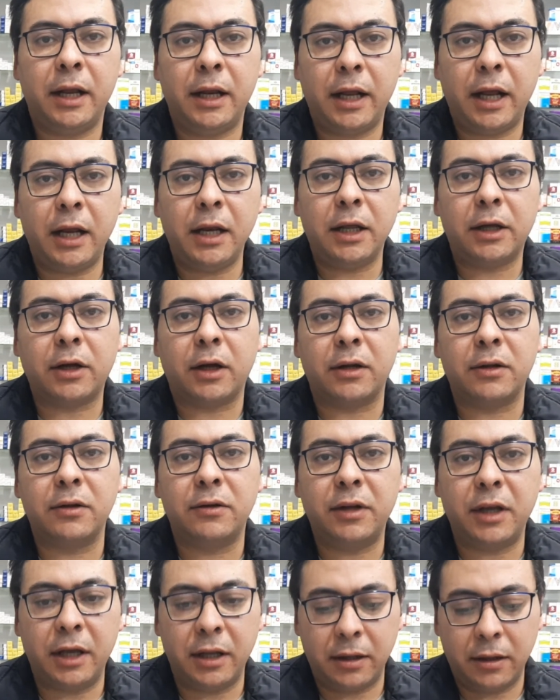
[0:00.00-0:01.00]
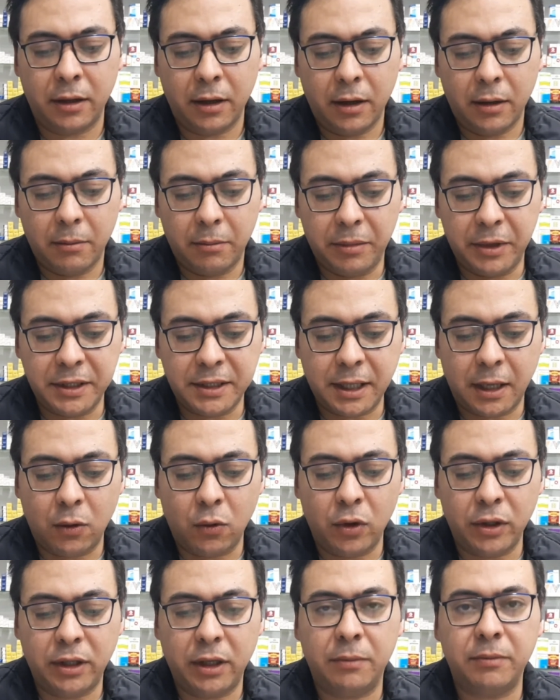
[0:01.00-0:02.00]
ال كارنيتين
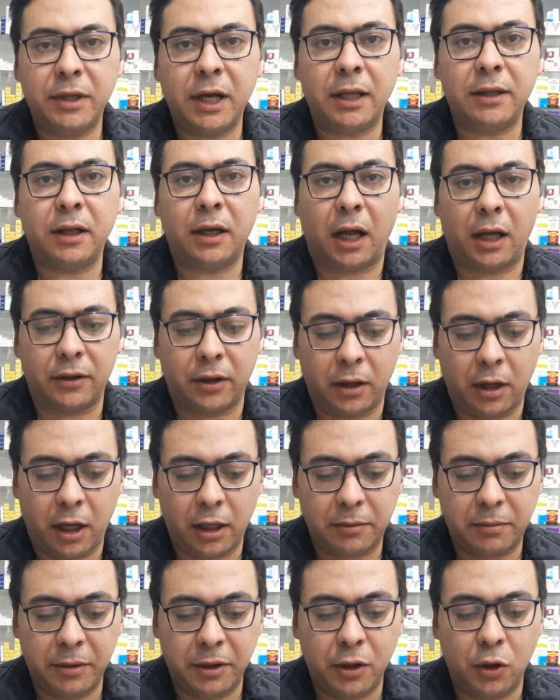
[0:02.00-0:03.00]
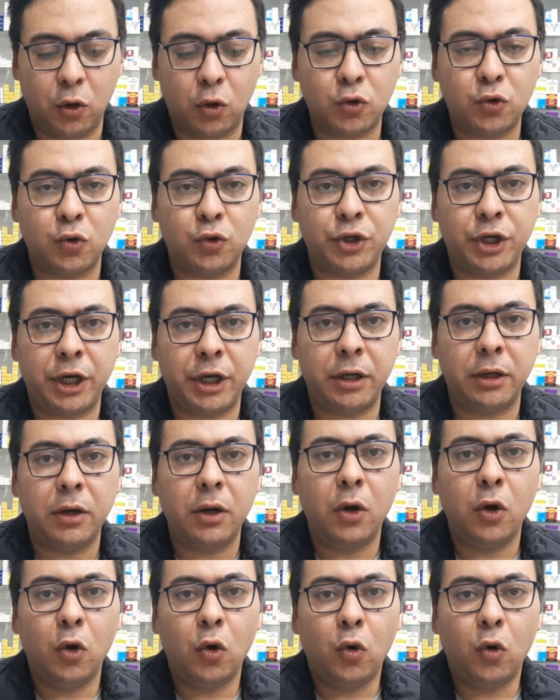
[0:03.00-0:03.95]
بيزود إمداد العضلات من الأكسجين